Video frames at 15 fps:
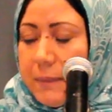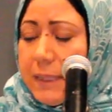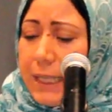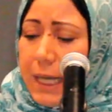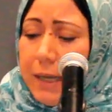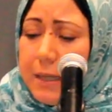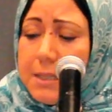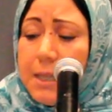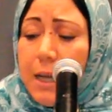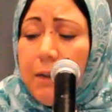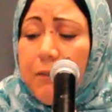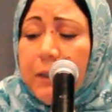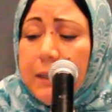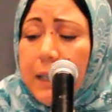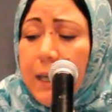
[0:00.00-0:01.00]
يا
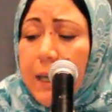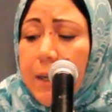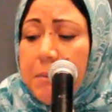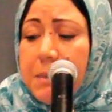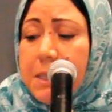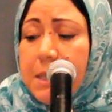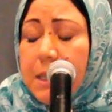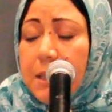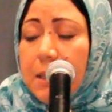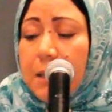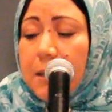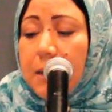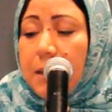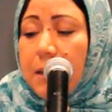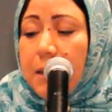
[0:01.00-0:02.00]
رصافة الأمس
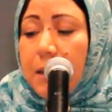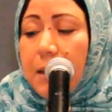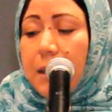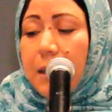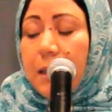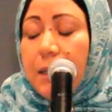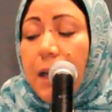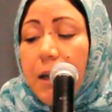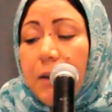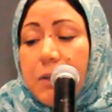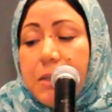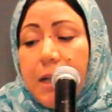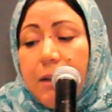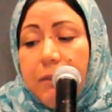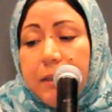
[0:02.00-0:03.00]
يا
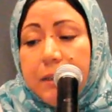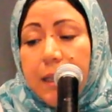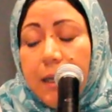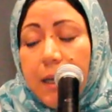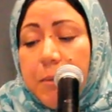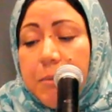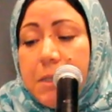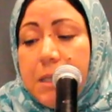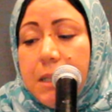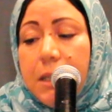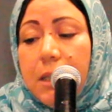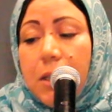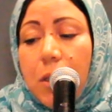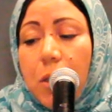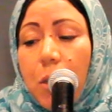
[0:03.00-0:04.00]
رصافة الأمس
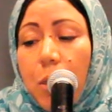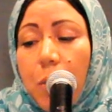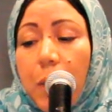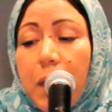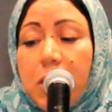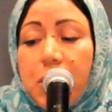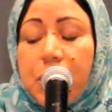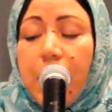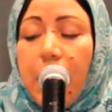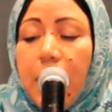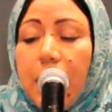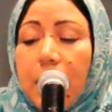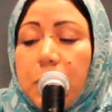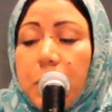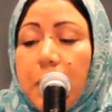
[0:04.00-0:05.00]

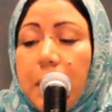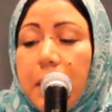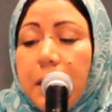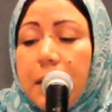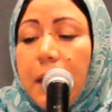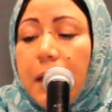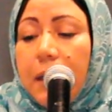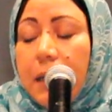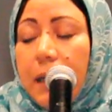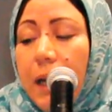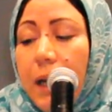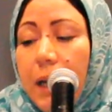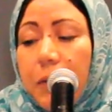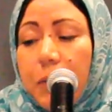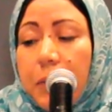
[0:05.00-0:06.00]
وإشراقة الكرخ
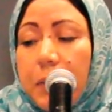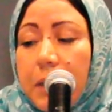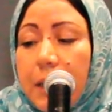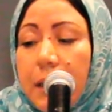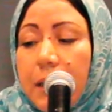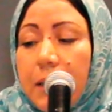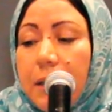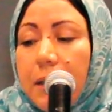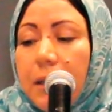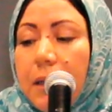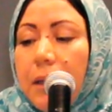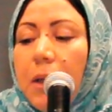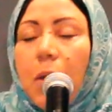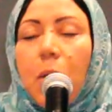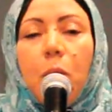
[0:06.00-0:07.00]
حاضرك
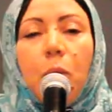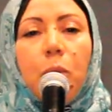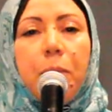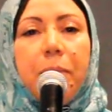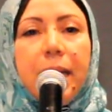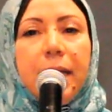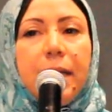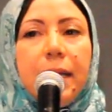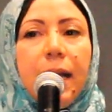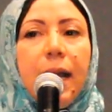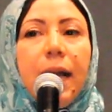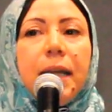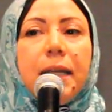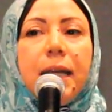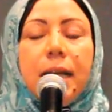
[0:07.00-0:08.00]
وبين
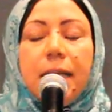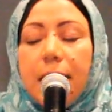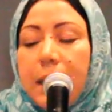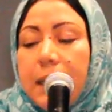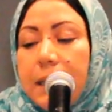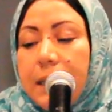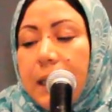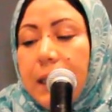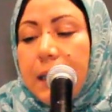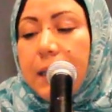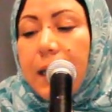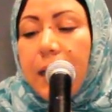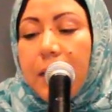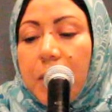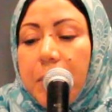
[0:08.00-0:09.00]
حناييك
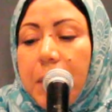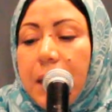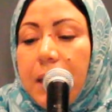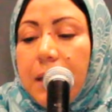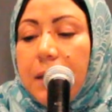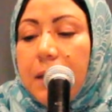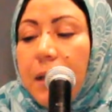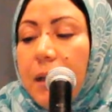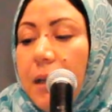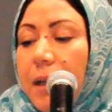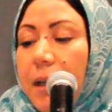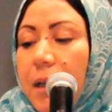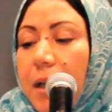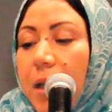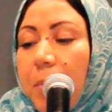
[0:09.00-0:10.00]
الكاظمين
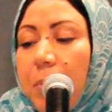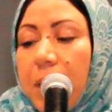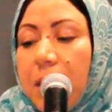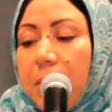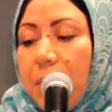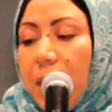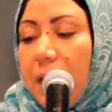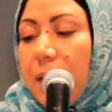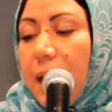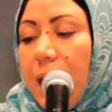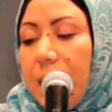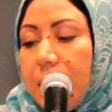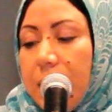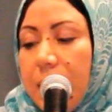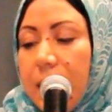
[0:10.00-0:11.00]
من
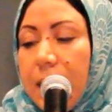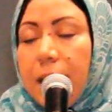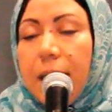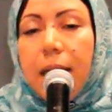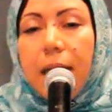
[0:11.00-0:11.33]
مرضاك